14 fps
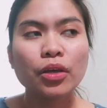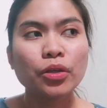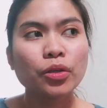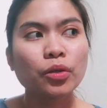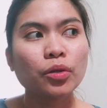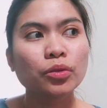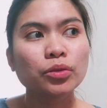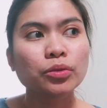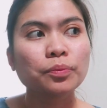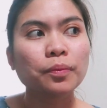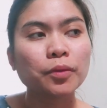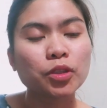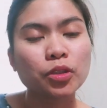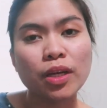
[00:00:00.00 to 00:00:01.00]
Yung
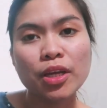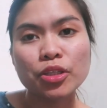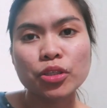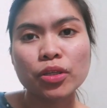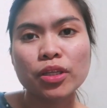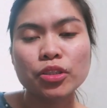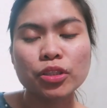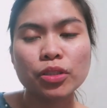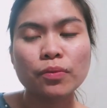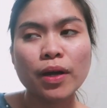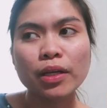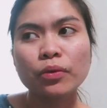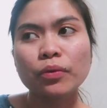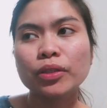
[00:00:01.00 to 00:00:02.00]
duration ng
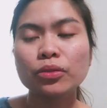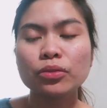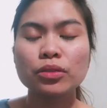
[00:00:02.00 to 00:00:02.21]
January 1